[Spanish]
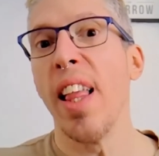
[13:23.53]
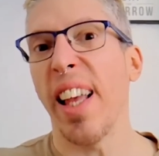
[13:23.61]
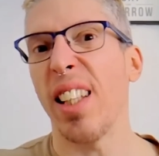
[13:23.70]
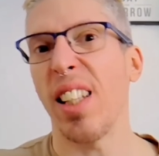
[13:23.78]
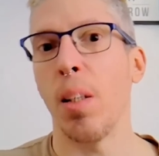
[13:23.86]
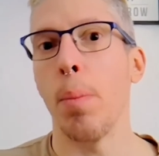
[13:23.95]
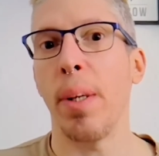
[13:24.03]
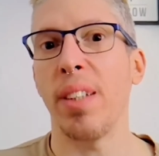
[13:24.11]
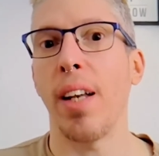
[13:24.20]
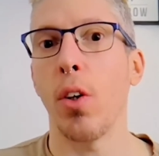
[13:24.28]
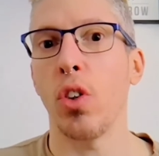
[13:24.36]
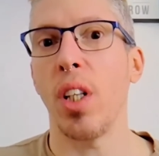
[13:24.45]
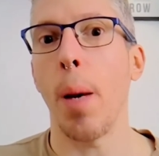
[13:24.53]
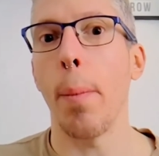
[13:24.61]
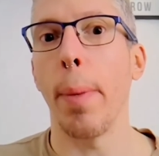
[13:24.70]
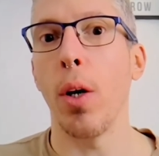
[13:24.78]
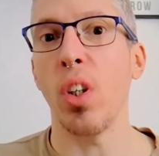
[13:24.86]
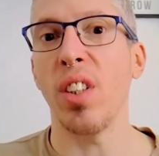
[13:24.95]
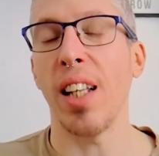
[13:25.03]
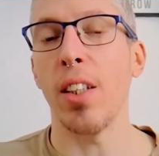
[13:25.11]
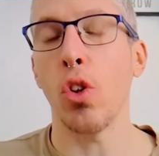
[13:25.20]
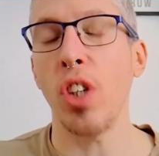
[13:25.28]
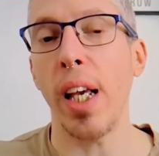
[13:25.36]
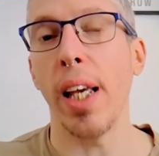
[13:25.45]
que estas empresas no sigan
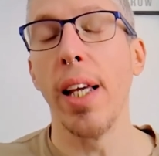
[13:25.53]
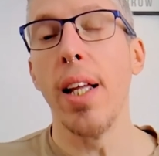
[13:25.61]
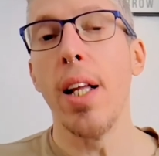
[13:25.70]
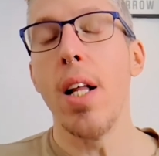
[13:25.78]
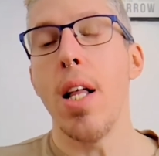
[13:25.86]
valorizándose.